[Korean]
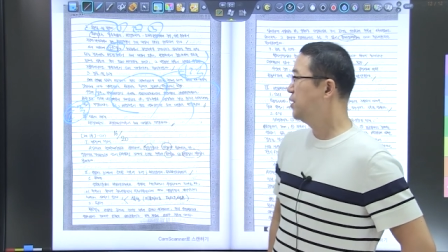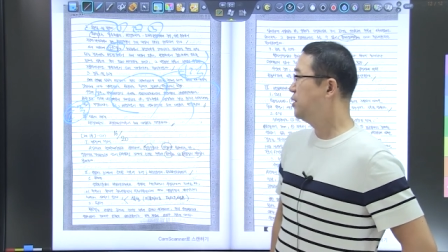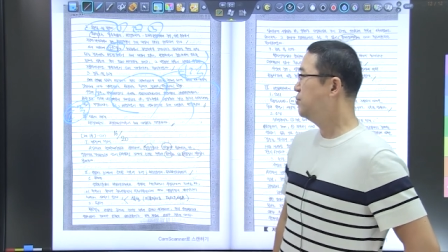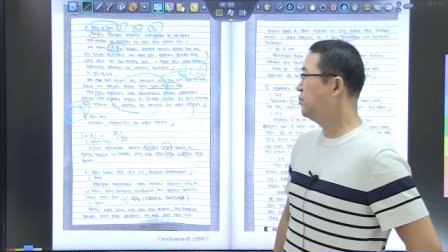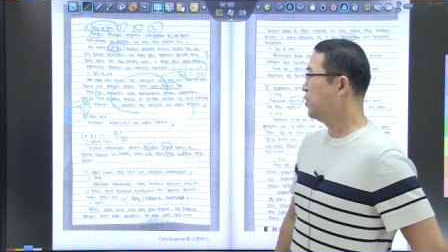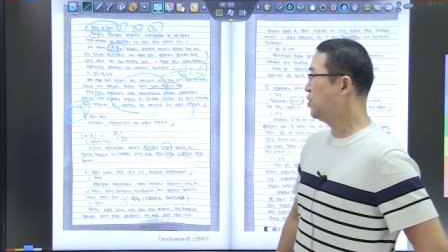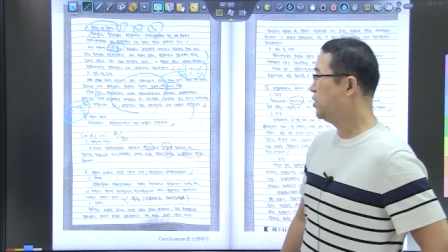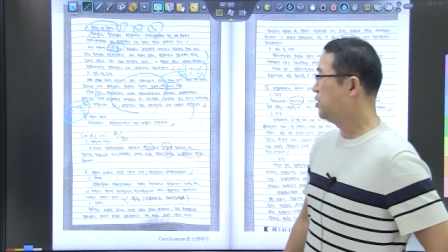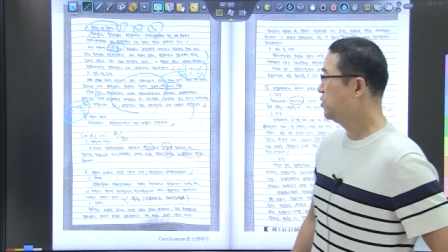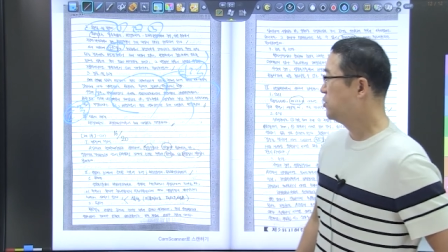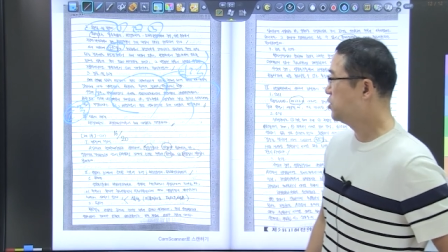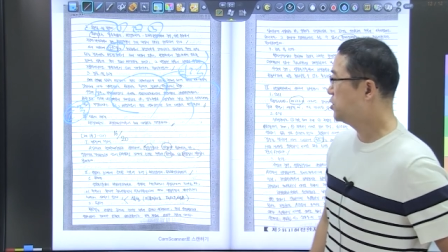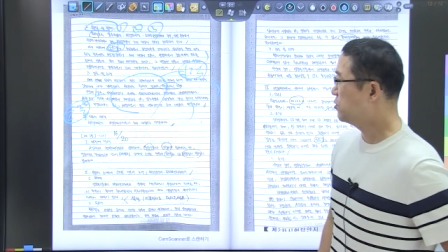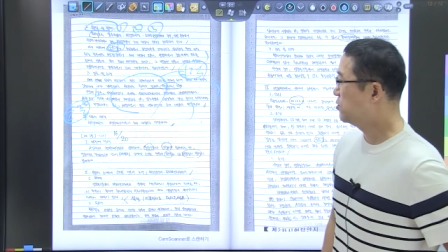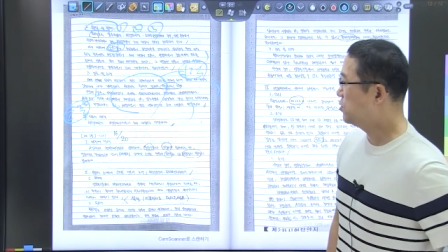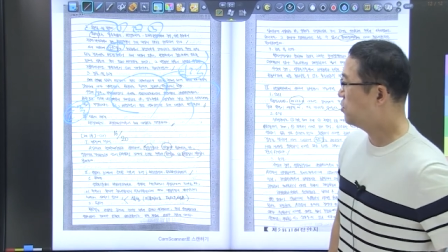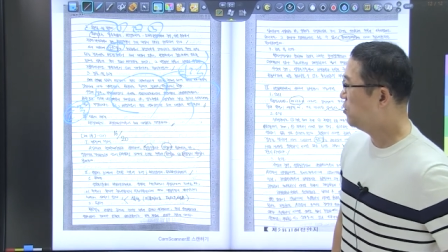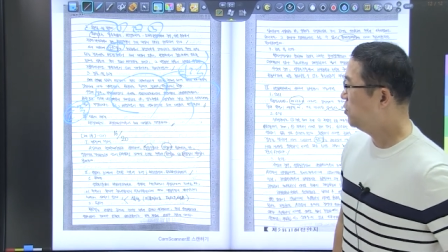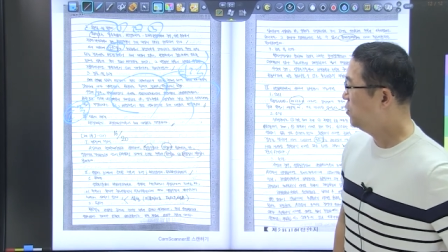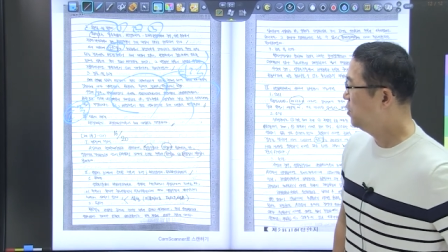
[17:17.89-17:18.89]
뭐 이런
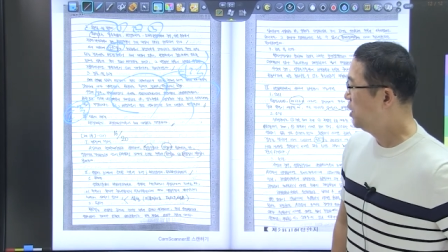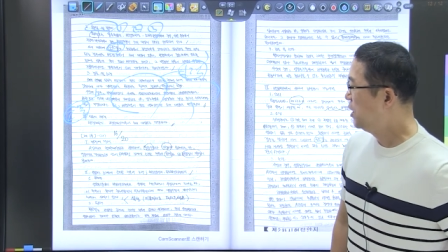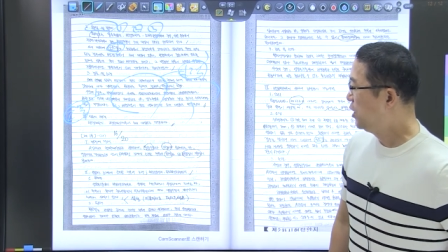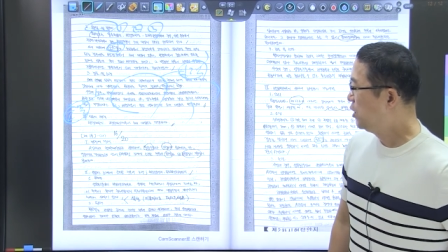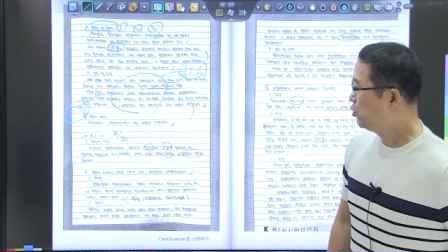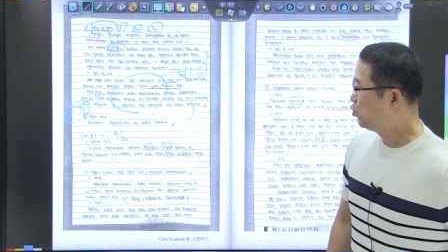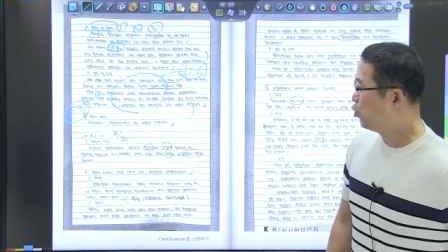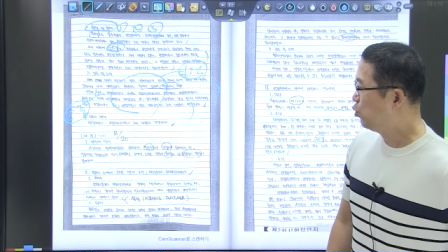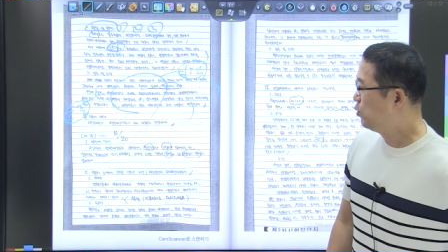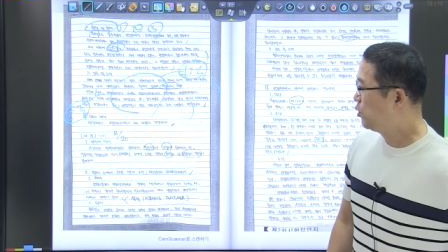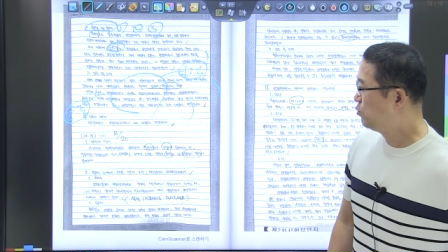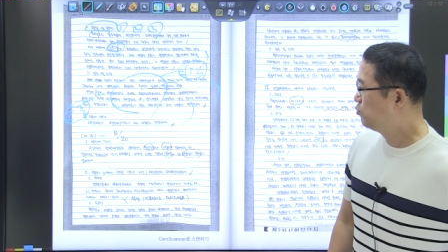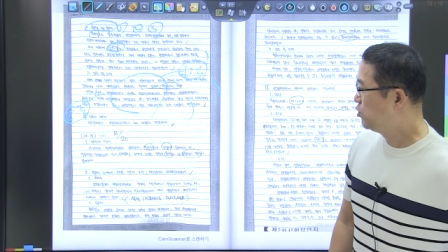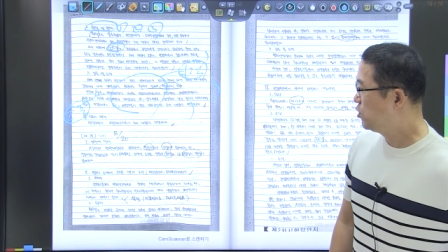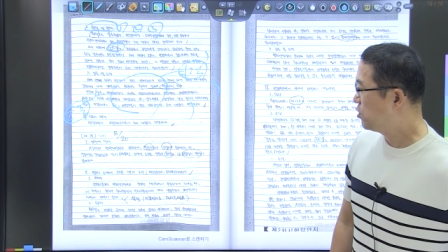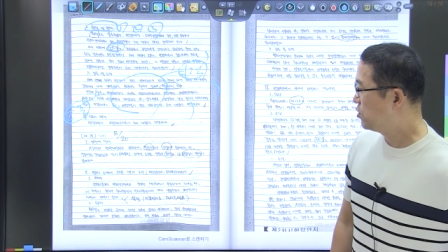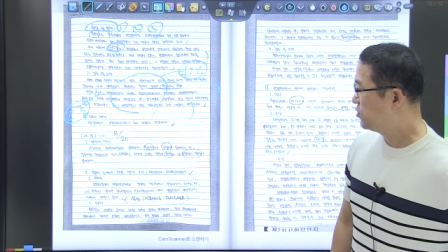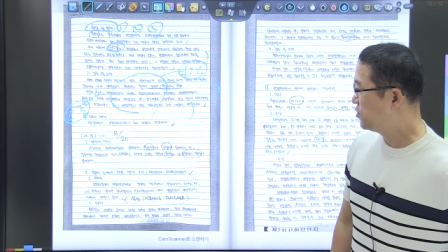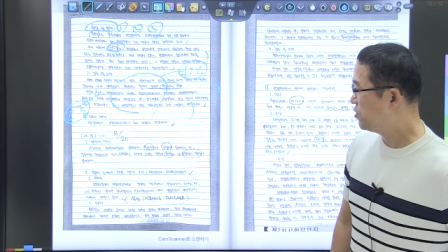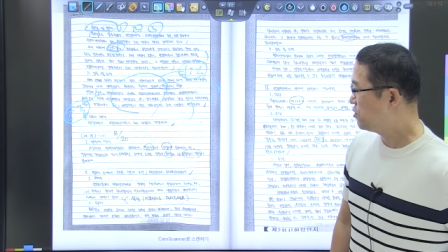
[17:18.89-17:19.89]
식으로 조문을
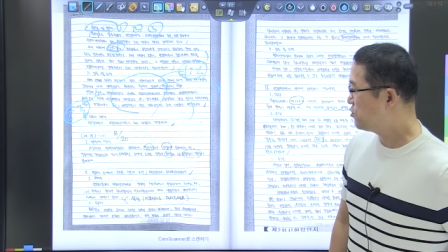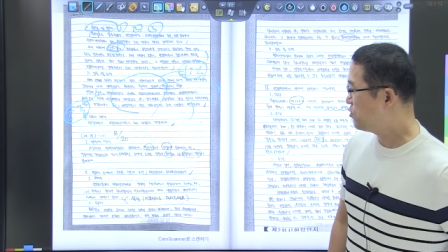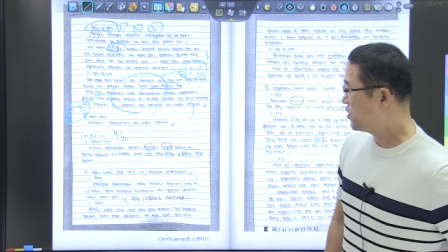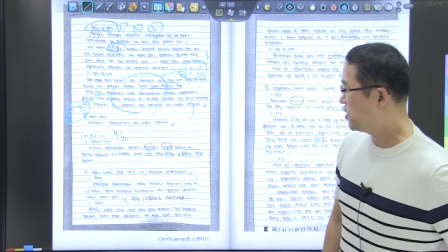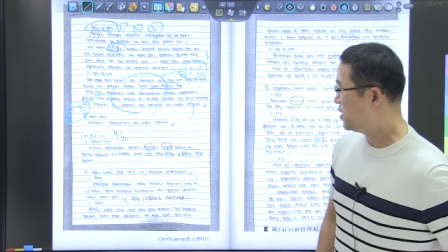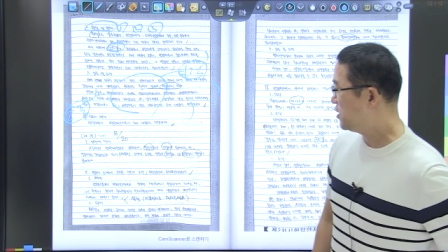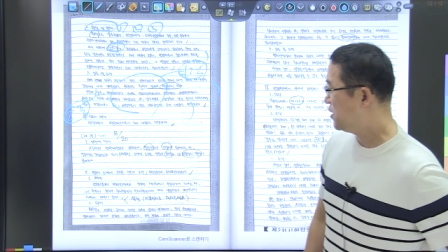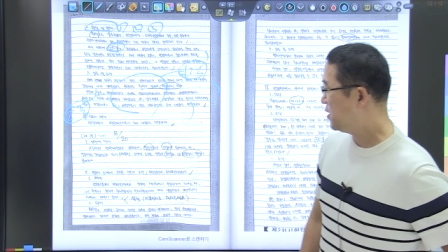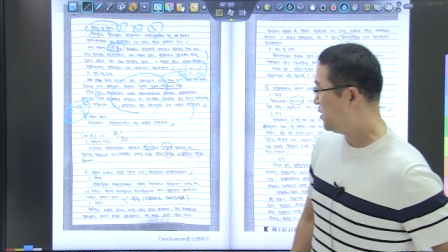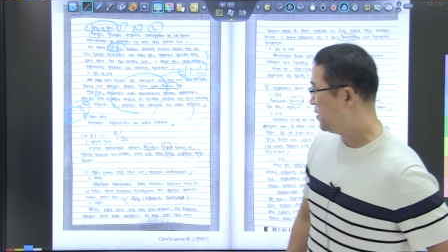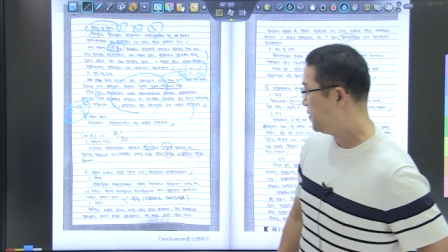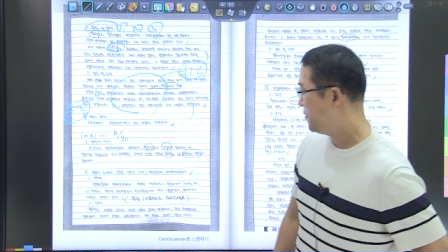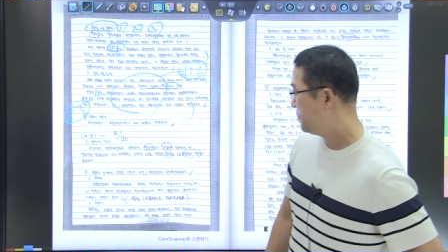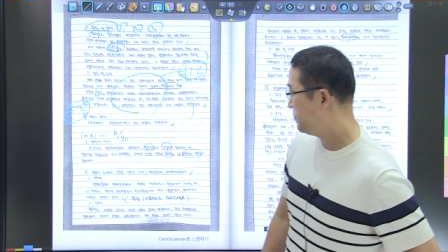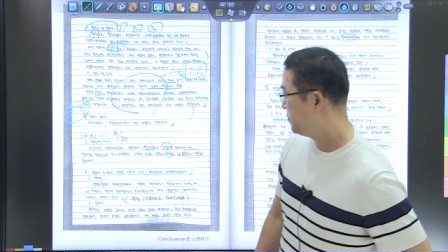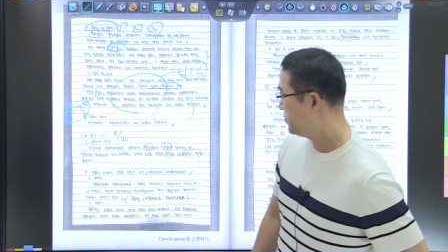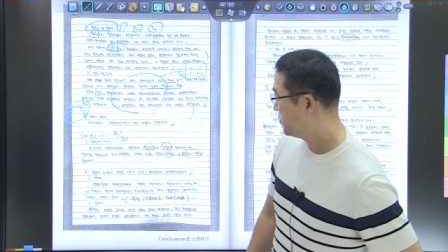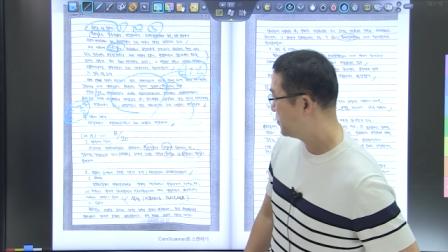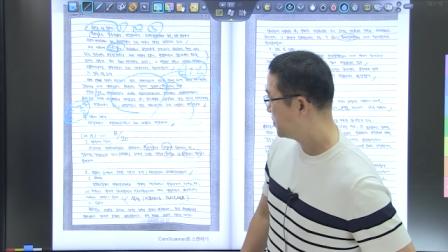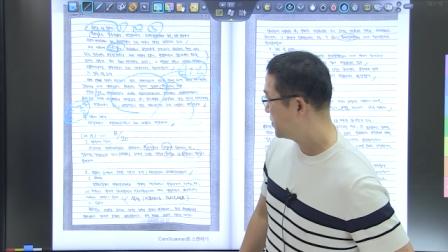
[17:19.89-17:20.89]
무조건 써줘야 된다.
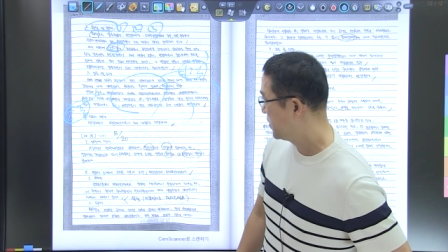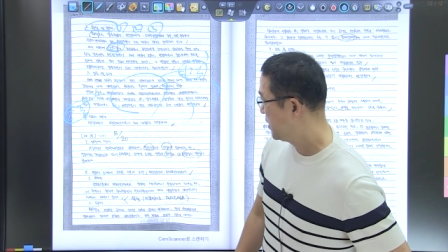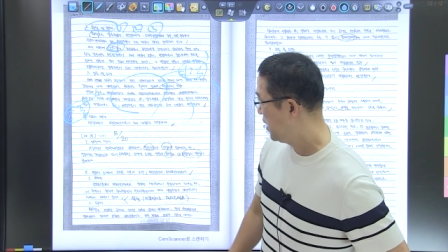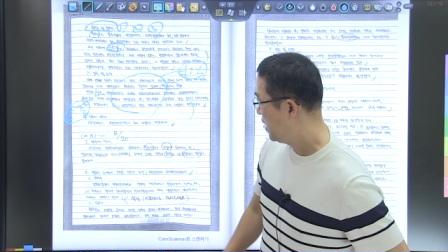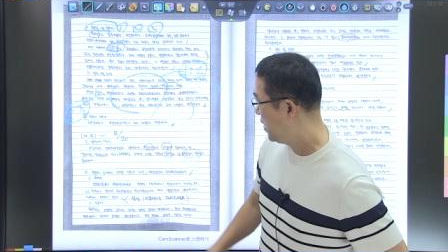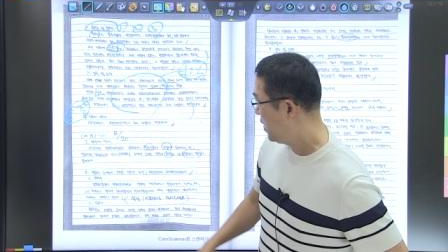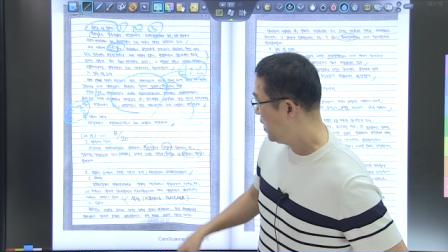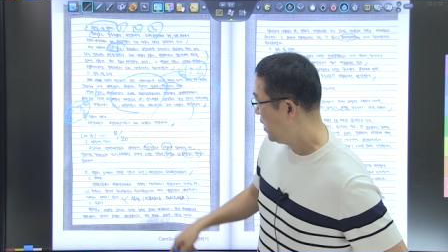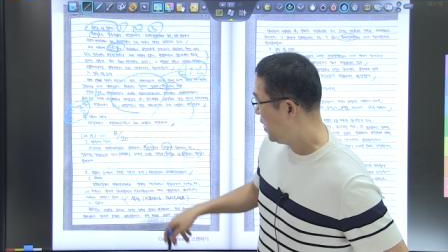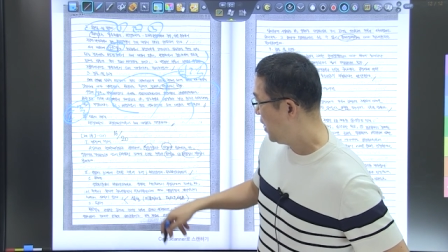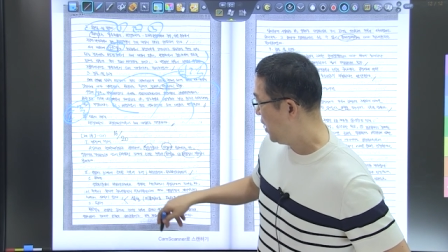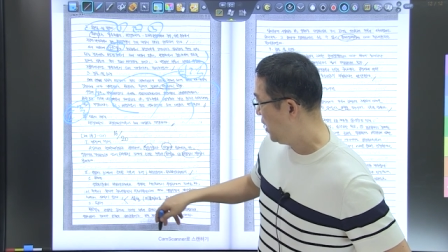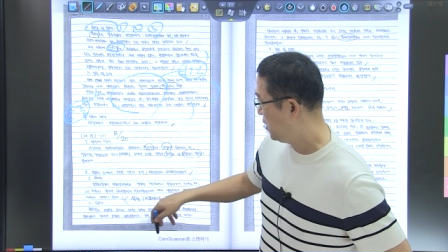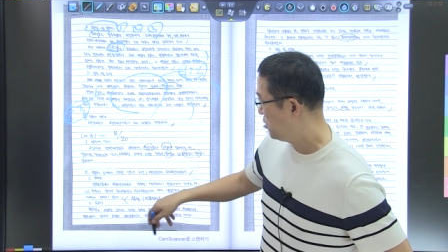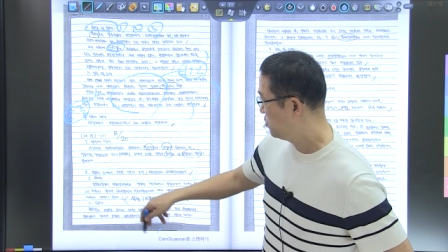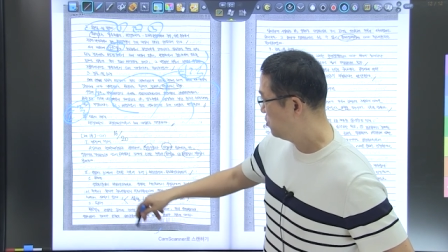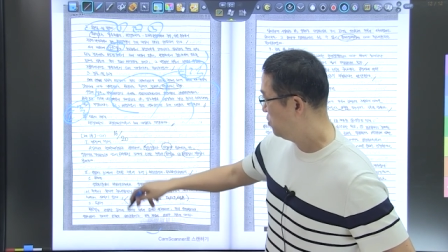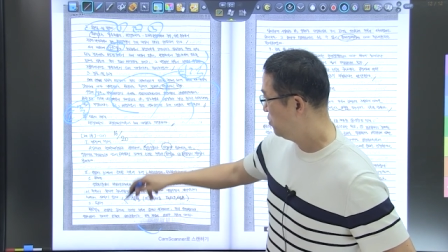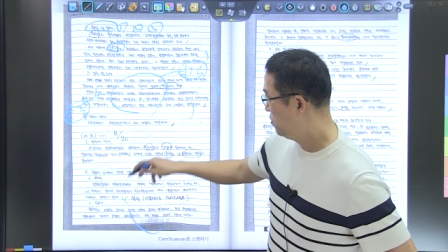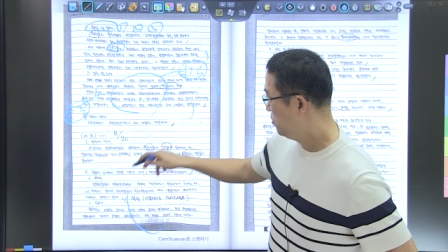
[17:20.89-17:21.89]

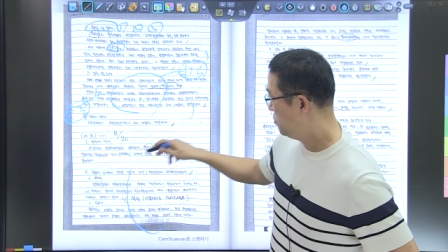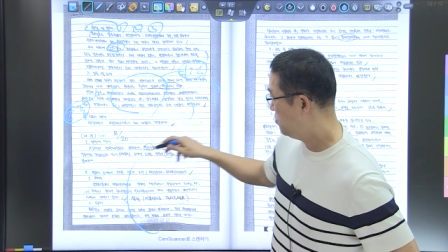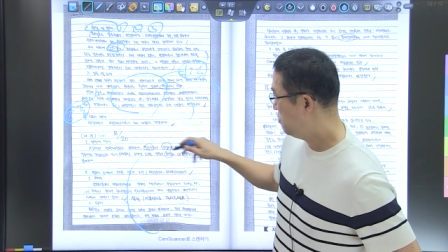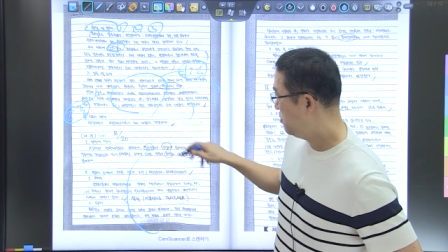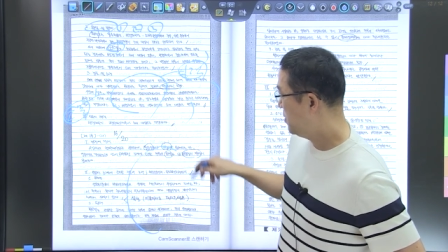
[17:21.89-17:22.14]
아주